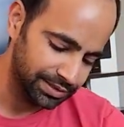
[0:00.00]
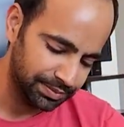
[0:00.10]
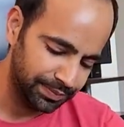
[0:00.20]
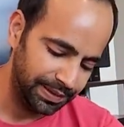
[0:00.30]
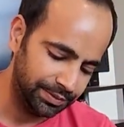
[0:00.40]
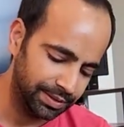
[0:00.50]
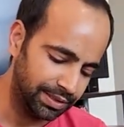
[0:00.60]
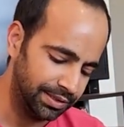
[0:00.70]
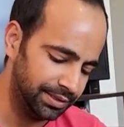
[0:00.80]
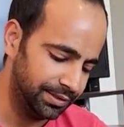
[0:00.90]
जब हमने पहली बार
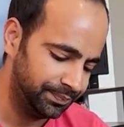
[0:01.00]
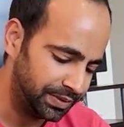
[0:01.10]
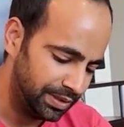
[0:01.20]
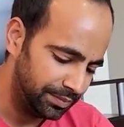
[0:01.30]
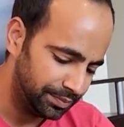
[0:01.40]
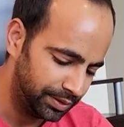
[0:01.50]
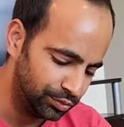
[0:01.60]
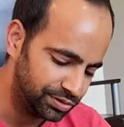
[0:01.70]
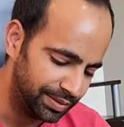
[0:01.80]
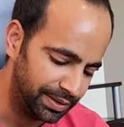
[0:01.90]
काटे थे बट
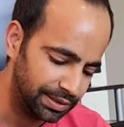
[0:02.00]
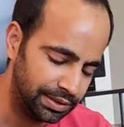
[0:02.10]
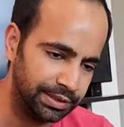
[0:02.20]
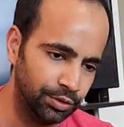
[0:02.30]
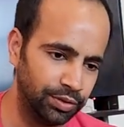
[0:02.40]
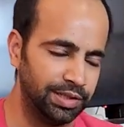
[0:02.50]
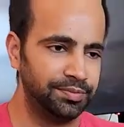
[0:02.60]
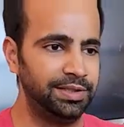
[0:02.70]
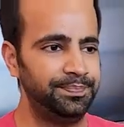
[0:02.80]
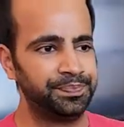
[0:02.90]
उस टाइम मैंने गलती हो गई
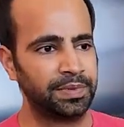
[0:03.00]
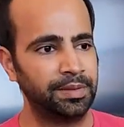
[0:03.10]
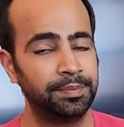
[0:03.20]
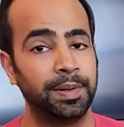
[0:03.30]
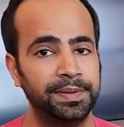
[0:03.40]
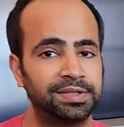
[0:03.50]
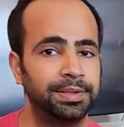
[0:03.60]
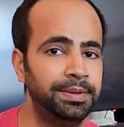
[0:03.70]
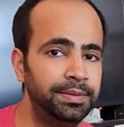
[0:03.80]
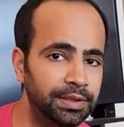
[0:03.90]
हमसे पपीज़ के
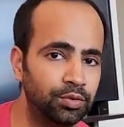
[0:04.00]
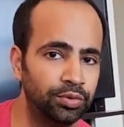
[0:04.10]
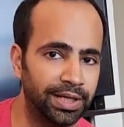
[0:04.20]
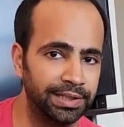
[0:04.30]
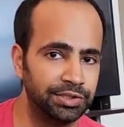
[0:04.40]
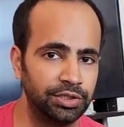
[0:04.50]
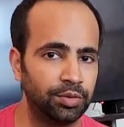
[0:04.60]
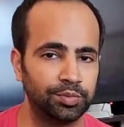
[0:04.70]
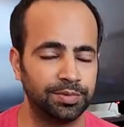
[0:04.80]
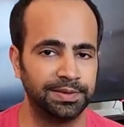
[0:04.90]
भी नखून काटने चाहिए
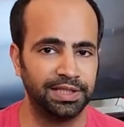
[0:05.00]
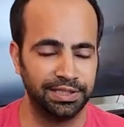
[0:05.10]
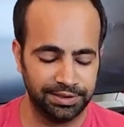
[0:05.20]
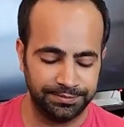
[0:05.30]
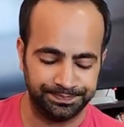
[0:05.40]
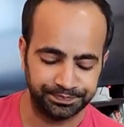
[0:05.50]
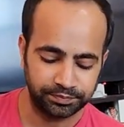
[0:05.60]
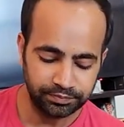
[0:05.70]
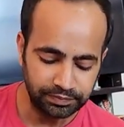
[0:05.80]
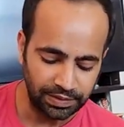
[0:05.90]
और मुझे पता नहीं था
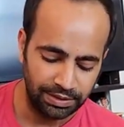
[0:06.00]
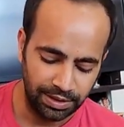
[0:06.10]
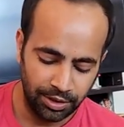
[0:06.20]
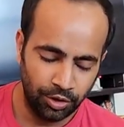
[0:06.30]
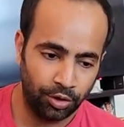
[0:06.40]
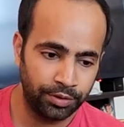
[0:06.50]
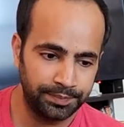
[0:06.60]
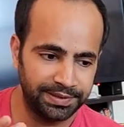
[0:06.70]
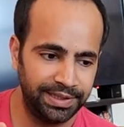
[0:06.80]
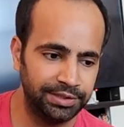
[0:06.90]
और
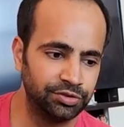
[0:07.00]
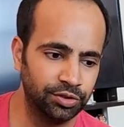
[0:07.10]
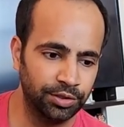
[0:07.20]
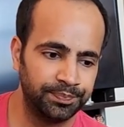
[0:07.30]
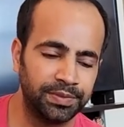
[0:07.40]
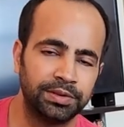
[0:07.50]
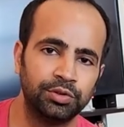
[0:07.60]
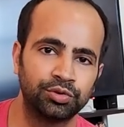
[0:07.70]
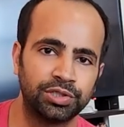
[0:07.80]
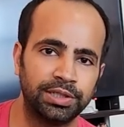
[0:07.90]
पता है एक चीज़ और
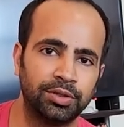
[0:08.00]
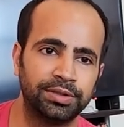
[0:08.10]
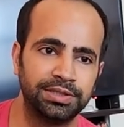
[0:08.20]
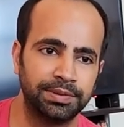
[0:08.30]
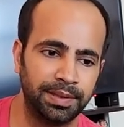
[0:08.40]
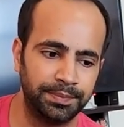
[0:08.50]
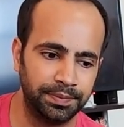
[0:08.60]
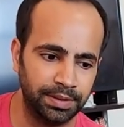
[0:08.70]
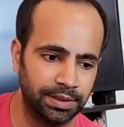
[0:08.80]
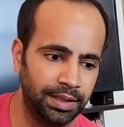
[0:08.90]
यूजली क्या होता है जब
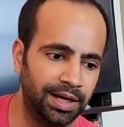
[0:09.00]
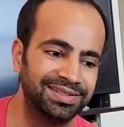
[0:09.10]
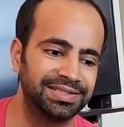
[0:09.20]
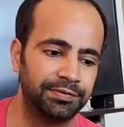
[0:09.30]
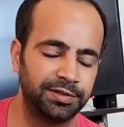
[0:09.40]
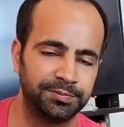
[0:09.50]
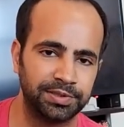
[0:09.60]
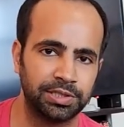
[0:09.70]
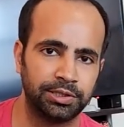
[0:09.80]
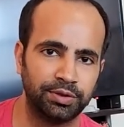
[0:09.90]
आप हार्ड सरफेस पे
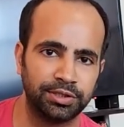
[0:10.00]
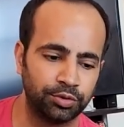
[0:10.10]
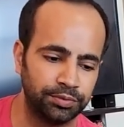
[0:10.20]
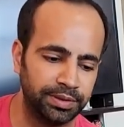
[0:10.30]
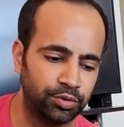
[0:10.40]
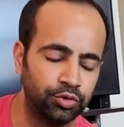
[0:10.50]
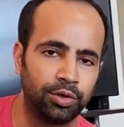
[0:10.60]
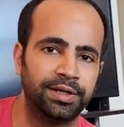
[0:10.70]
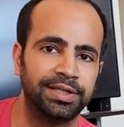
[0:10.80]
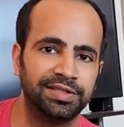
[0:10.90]
चलते हो ना तो नखून
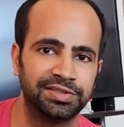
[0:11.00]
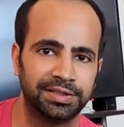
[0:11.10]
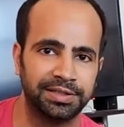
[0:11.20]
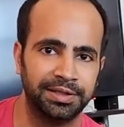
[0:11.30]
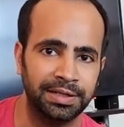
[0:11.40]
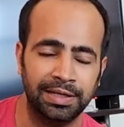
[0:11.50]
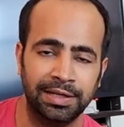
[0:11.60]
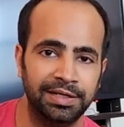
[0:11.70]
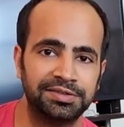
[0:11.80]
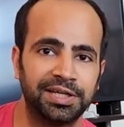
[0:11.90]
ऑलरेडी घिस जाते हैं
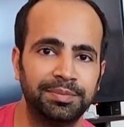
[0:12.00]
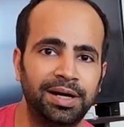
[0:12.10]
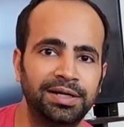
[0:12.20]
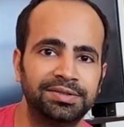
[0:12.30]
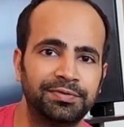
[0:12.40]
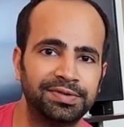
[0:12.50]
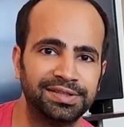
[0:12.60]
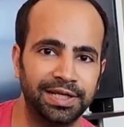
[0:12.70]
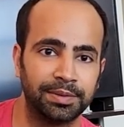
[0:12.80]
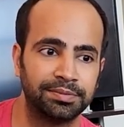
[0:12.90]
इस घर में हार्ड सरफेस
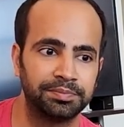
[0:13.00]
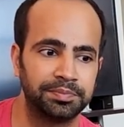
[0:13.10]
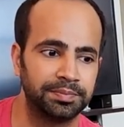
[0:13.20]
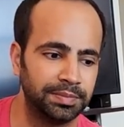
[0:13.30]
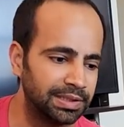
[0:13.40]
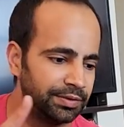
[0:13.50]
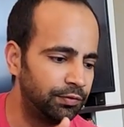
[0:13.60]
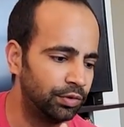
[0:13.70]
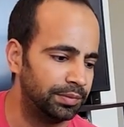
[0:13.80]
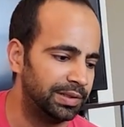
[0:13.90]
नहीं है मतलब मतलब ये
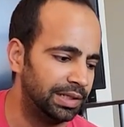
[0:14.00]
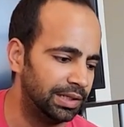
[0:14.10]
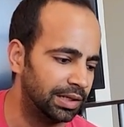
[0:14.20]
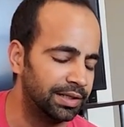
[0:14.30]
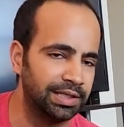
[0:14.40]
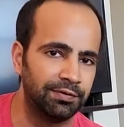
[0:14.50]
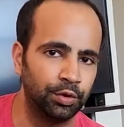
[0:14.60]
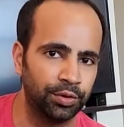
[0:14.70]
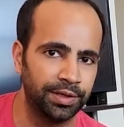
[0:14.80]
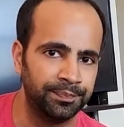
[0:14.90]
फ्लोर लकड़ी का
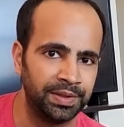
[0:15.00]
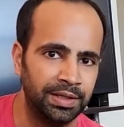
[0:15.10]
फ्लोर है